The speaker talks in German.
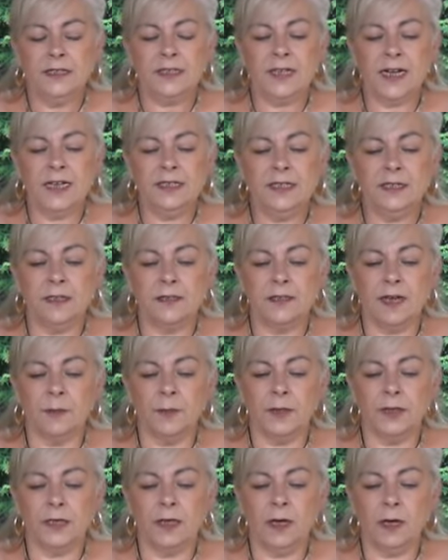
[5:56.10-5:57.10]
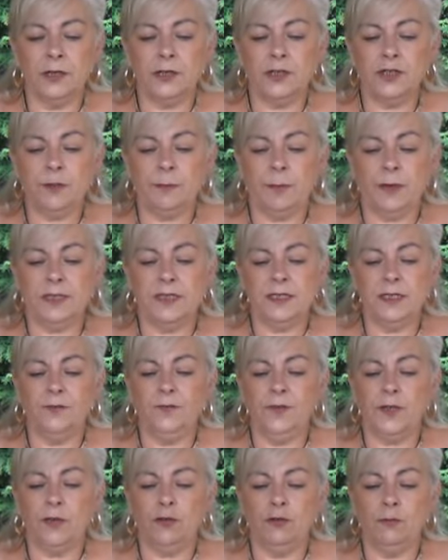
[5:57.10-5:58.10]
teilte das amerikanische
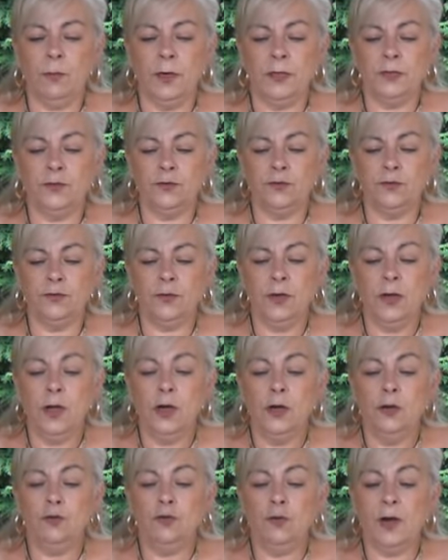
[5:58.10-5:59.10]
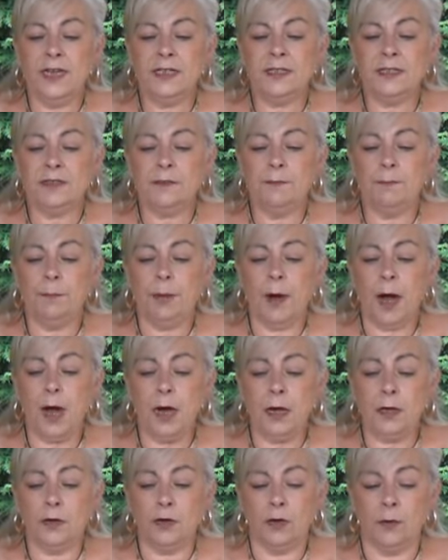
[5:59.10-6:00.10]
Pazifikkommando
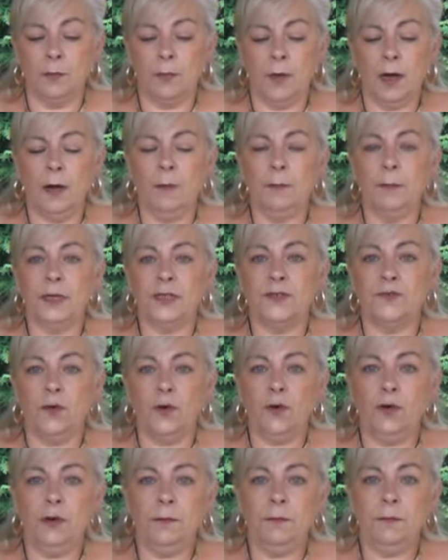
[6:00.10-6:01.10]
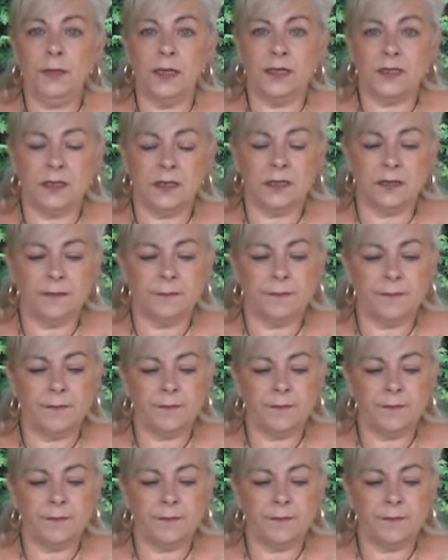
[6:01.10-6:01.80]
US-PACOM am Mittwoch mit.